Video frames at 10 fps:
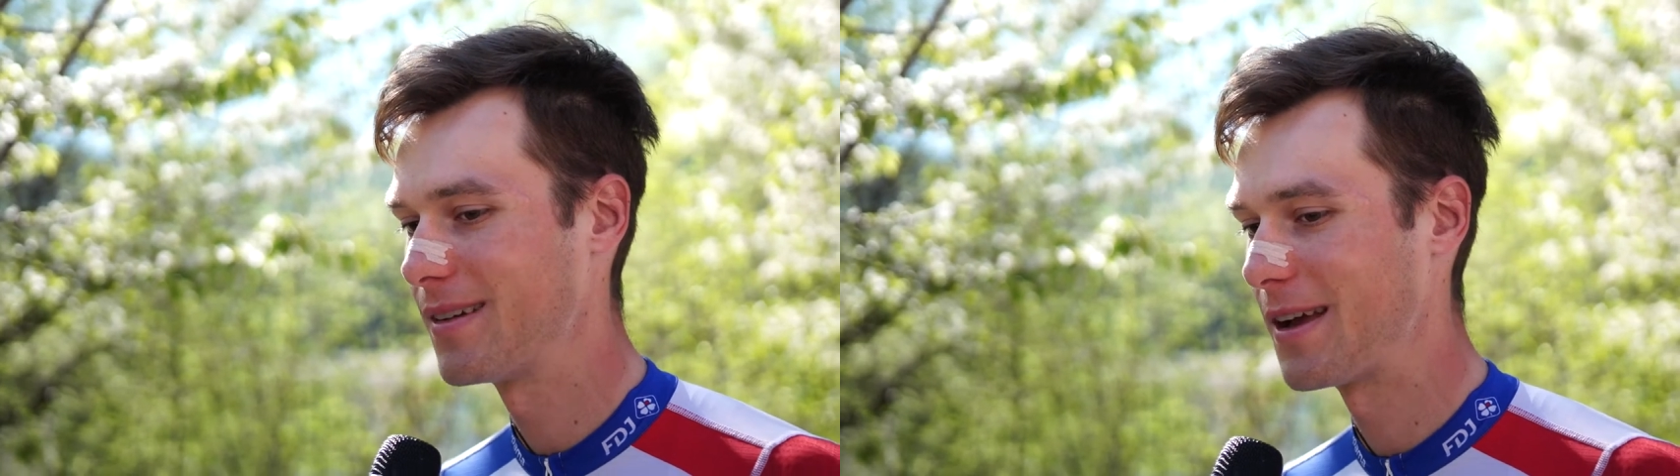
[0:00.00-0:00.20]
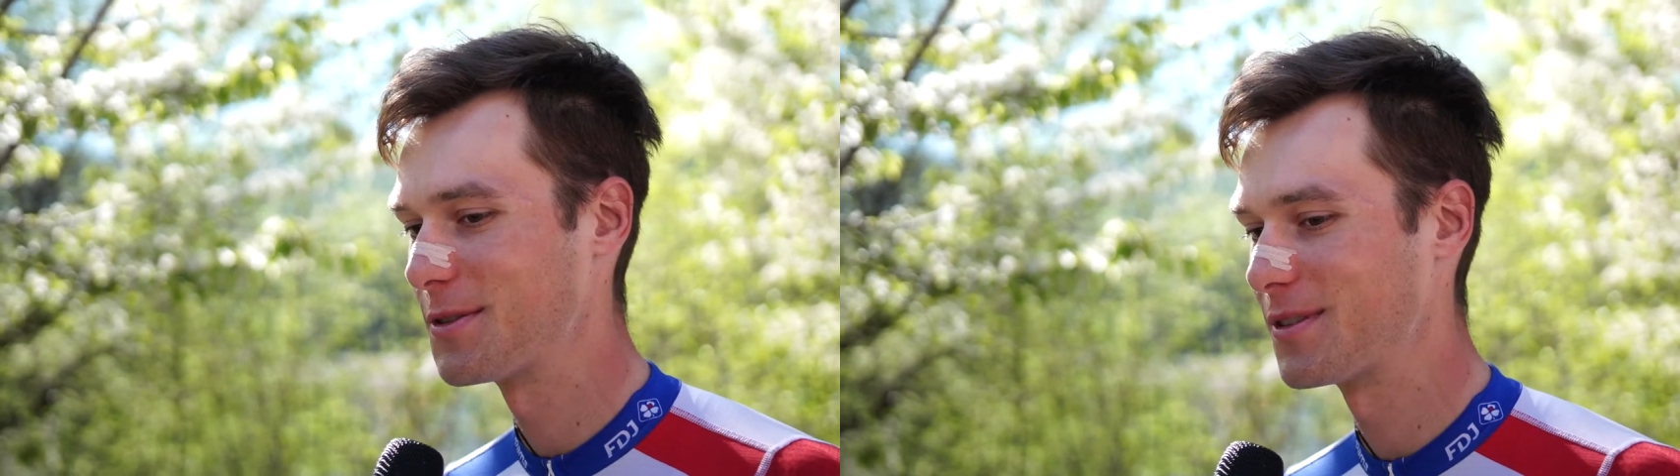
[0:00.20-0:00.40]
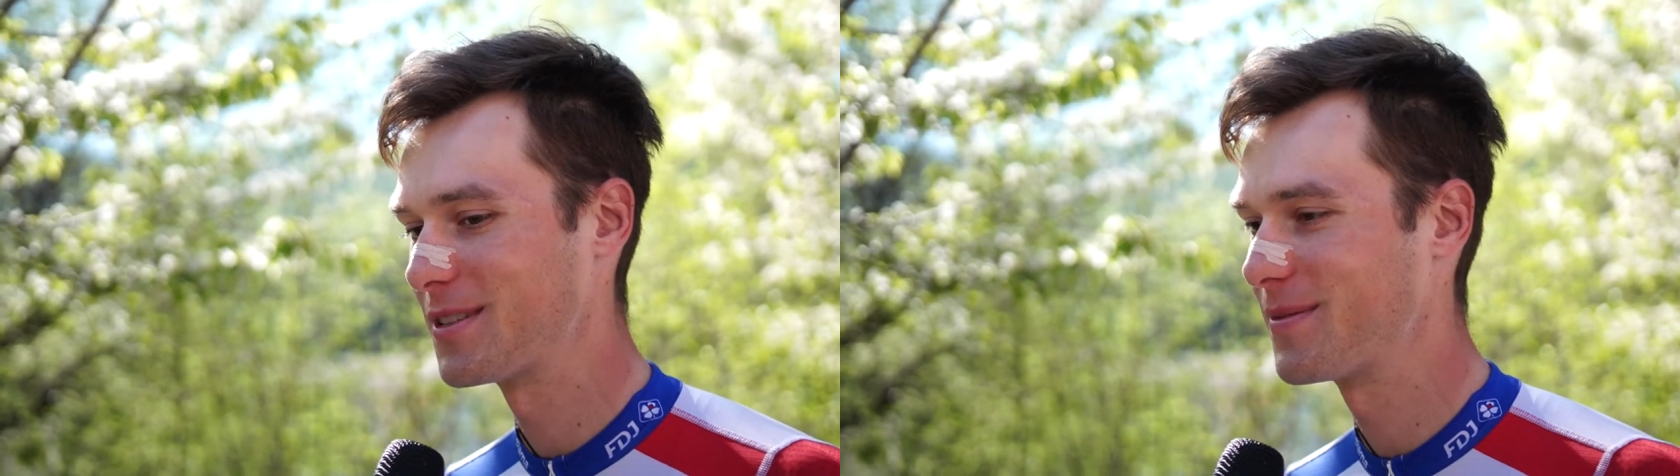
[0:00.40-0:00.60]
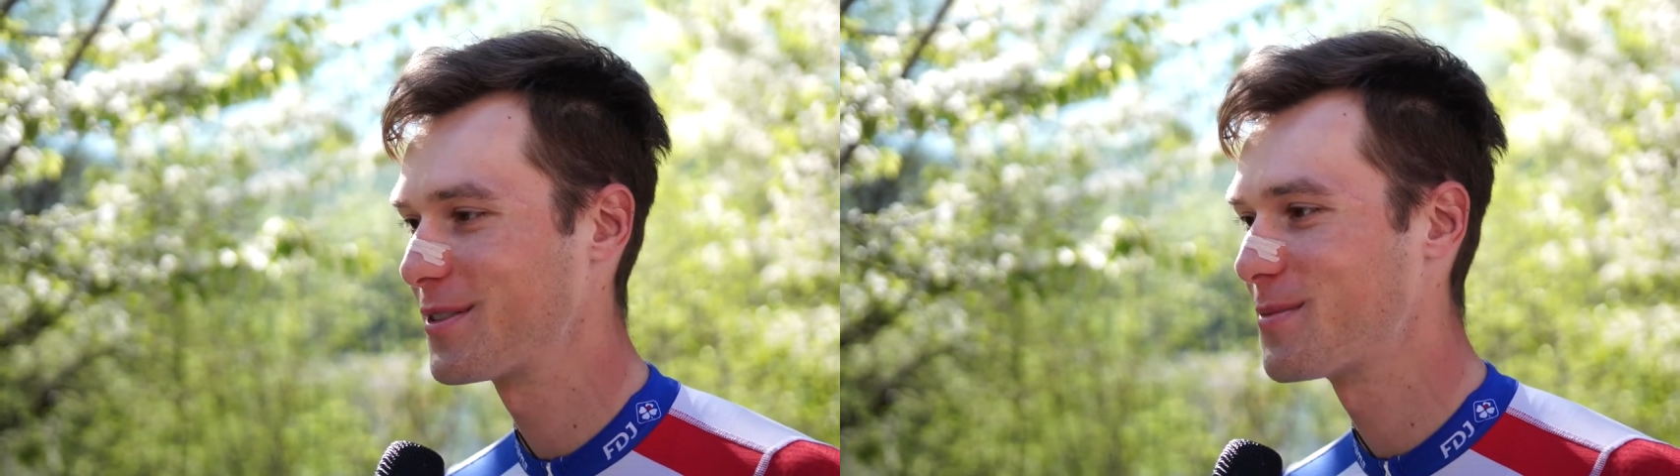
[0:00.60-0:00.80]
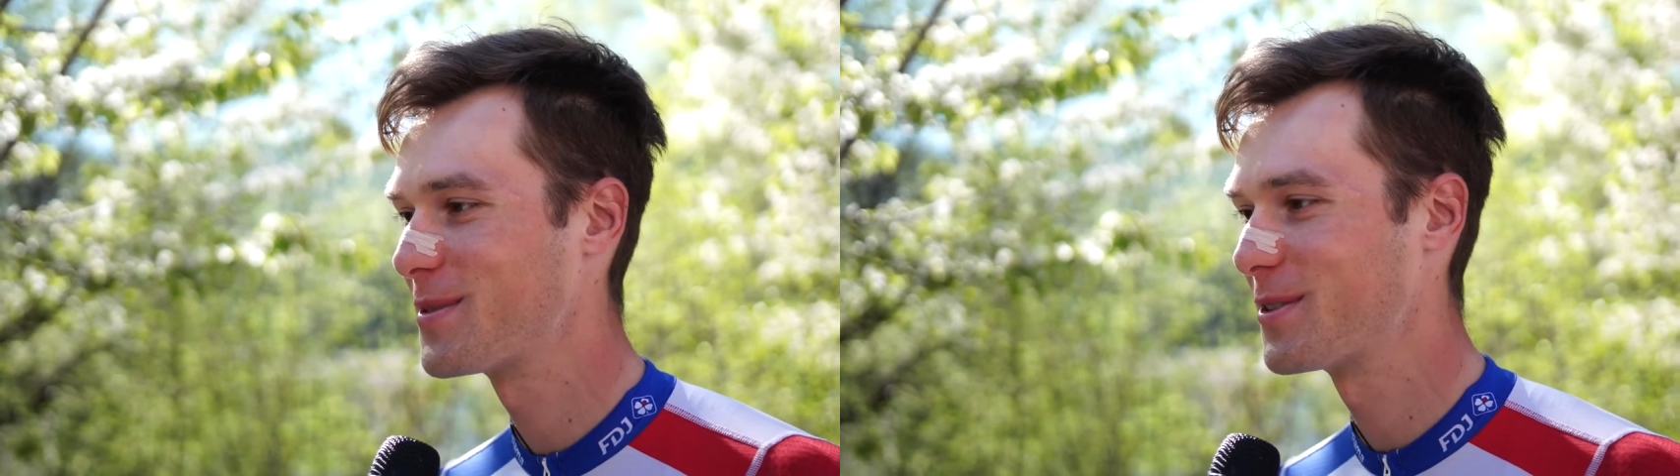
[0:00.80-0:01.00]
also es
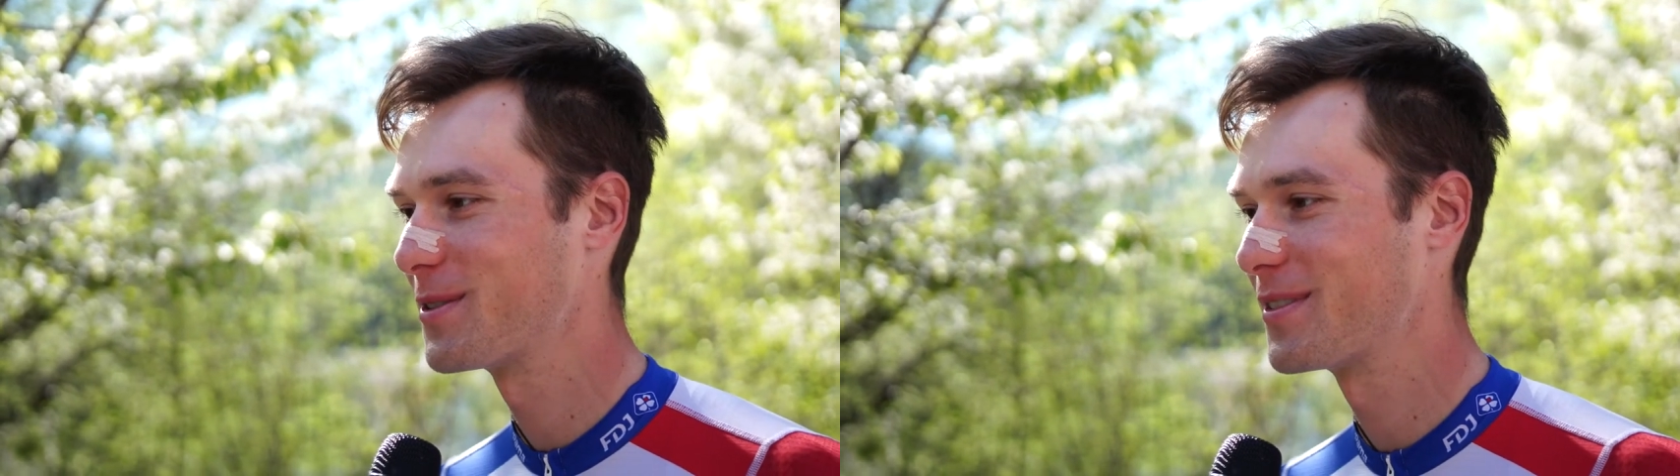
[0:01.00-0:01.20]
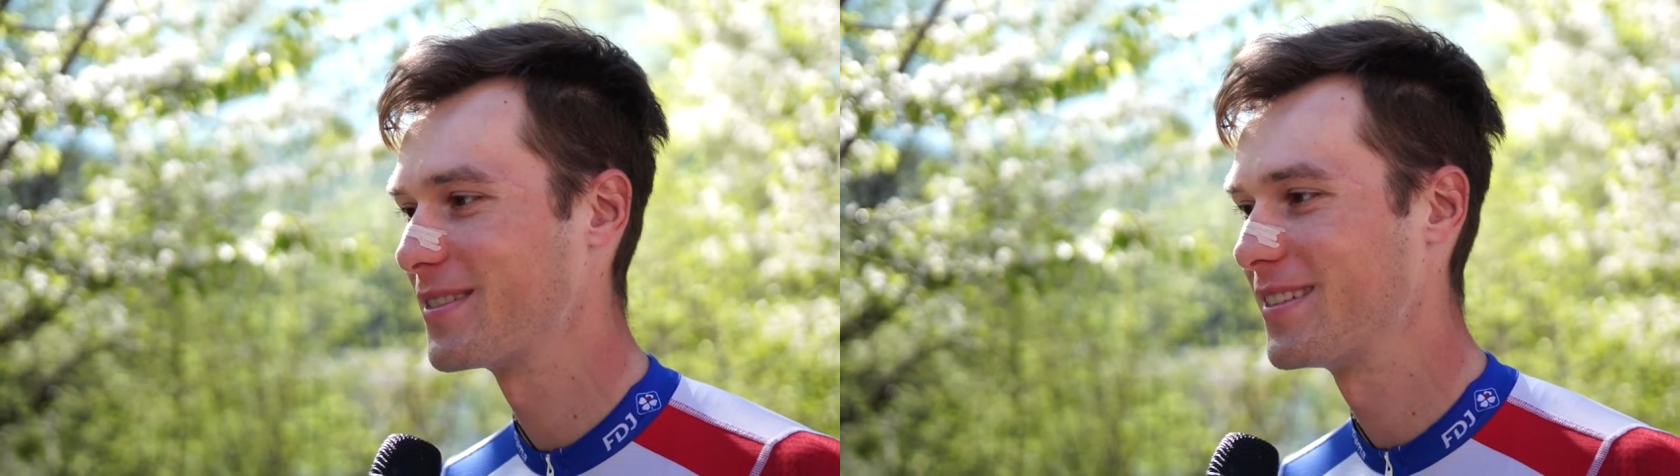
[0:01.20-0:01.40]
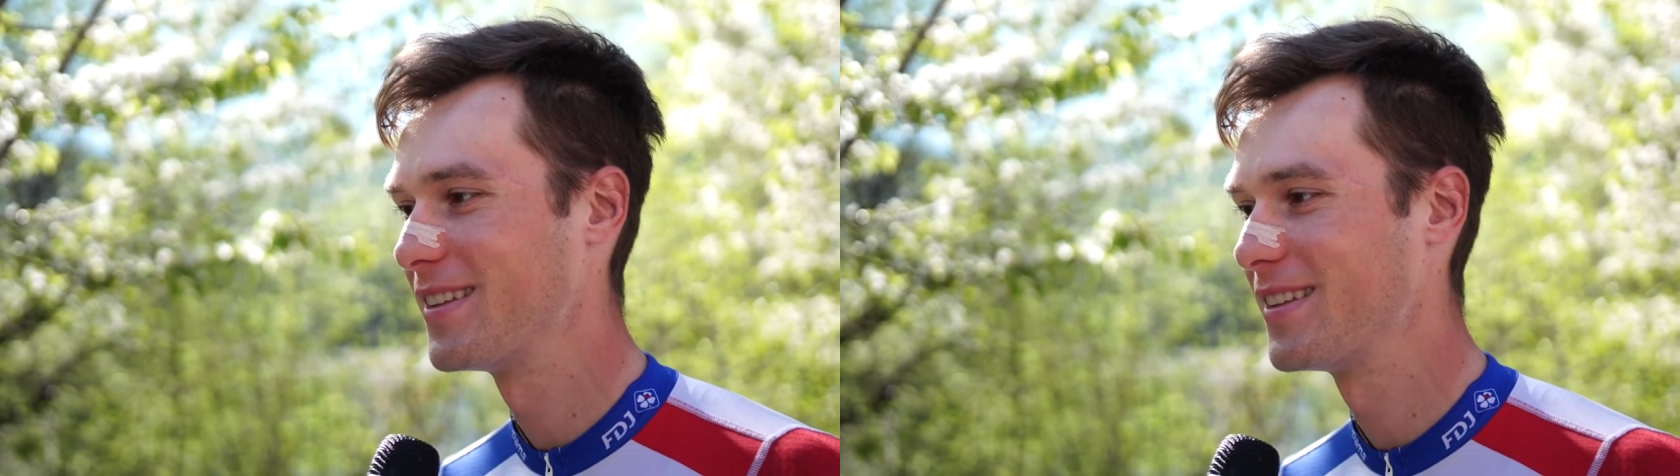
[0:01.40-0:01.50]
kommen noch